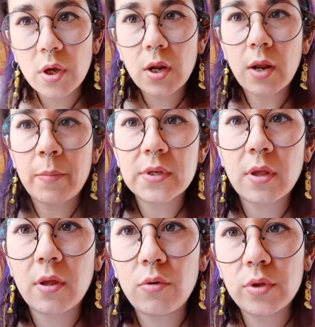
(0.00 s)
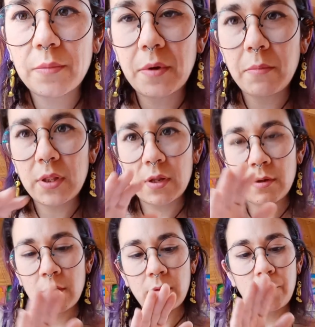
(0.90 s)
Las mesas de luz te
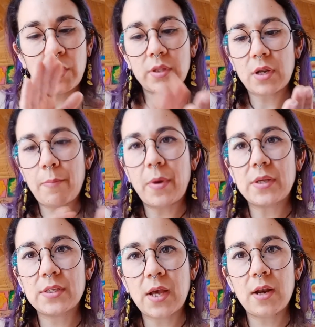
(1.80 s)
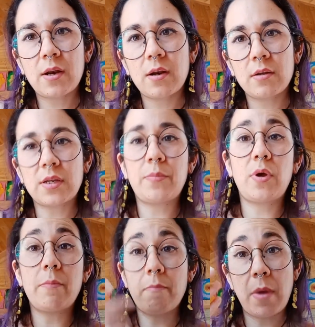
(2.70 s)
permiten poder traspasar, o sea,
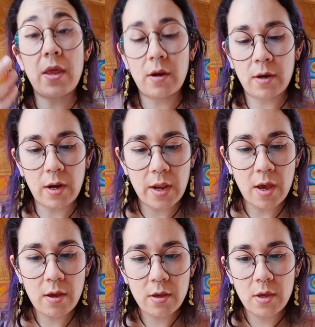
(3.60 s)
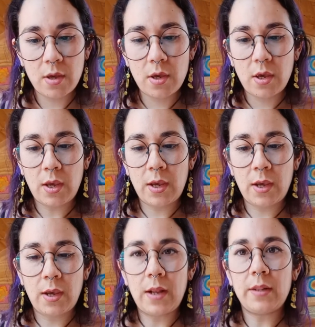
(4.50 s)
poder ver en realidad
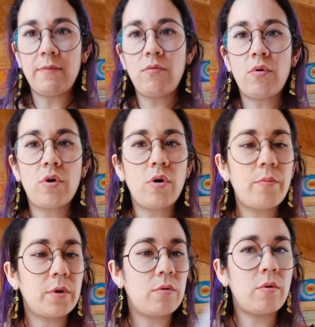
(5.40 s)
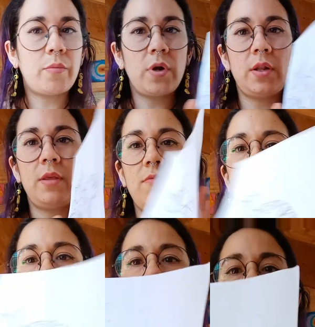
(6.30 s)
eh, el dibujo, porque uno pone el
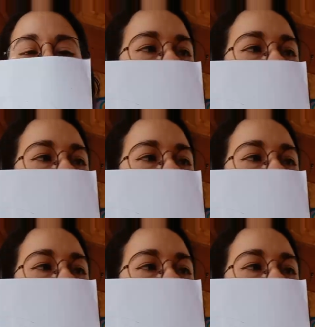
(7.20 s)
dibujo y